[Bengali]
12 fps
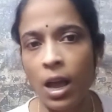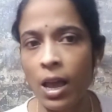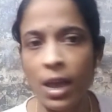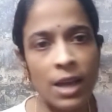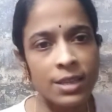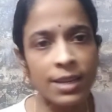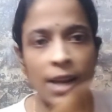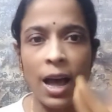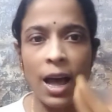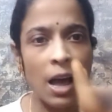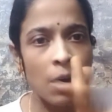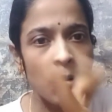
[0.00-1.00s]
এছাড়া
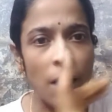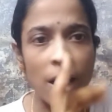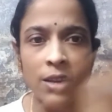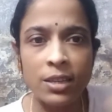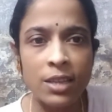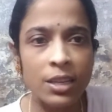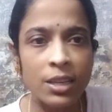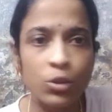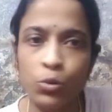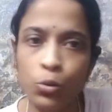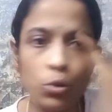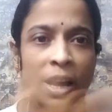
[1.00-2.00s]
আদার্স আর
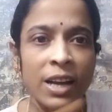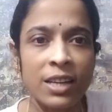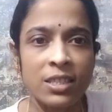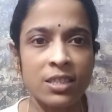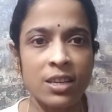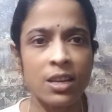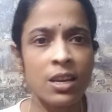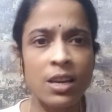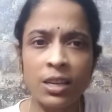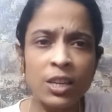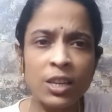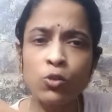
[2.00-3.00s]
কিছু তো দেখাস না
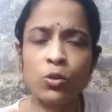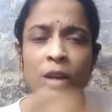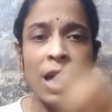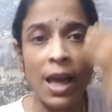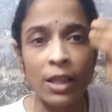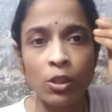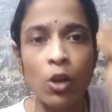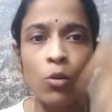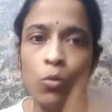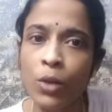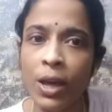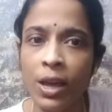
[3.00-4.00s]
কিচ্ছু না এত
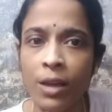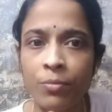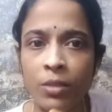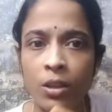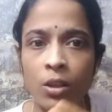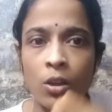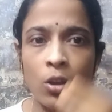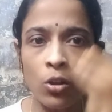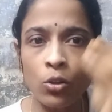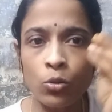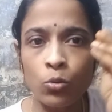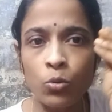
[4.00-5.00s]
কুড়ে
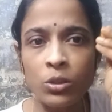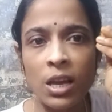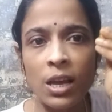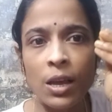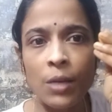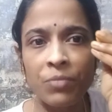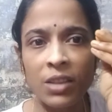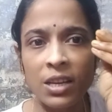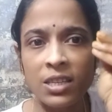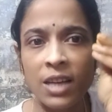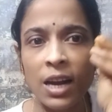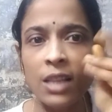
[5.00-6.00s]
তুই যে
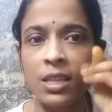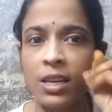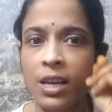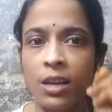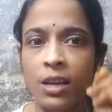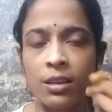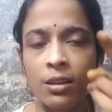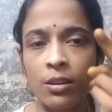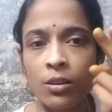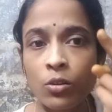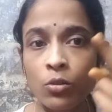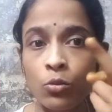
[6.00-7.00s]
সারাদিনে
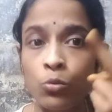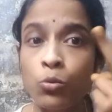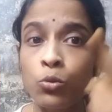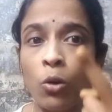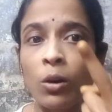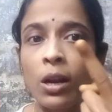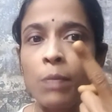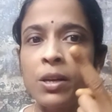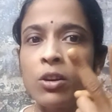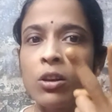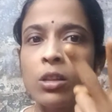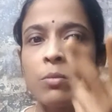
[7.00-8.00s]
দুটো করে
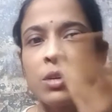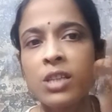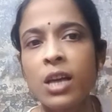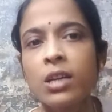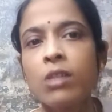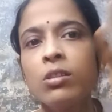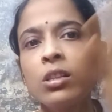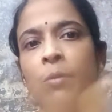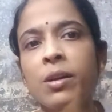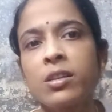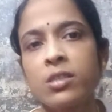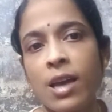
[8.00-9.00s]
ভিডিও দেবি সেটাও দিতে
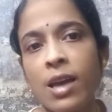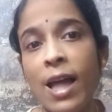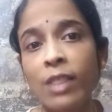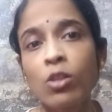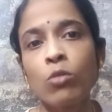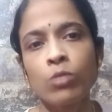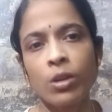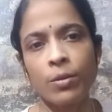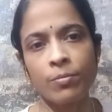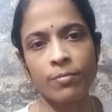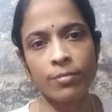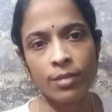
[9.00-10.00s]
পারিস না এত কুড়ে
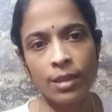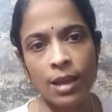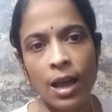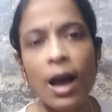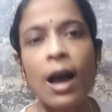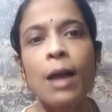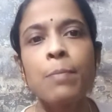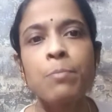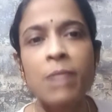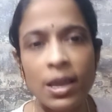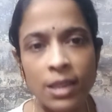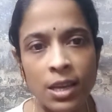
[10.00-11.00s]
আর
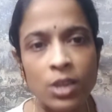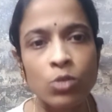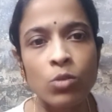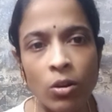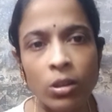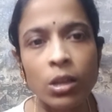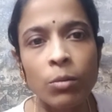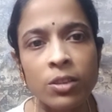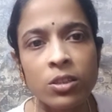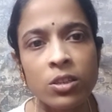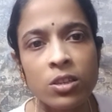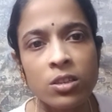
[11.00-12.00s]
মেয়েদের স্কুলের কথা
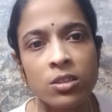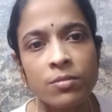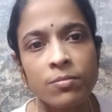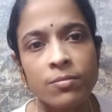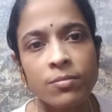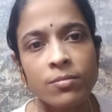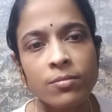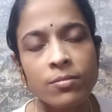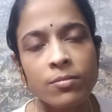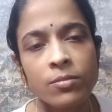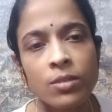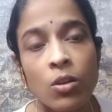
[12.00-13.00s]
বলছিস
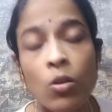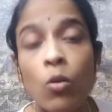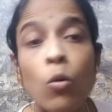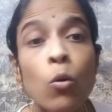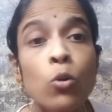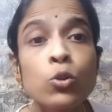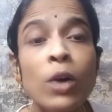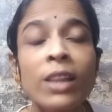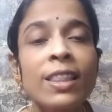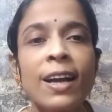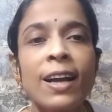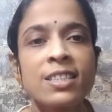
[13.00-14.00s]
অজুহাত
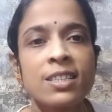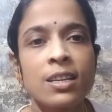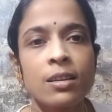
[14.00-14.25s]
দেখাস না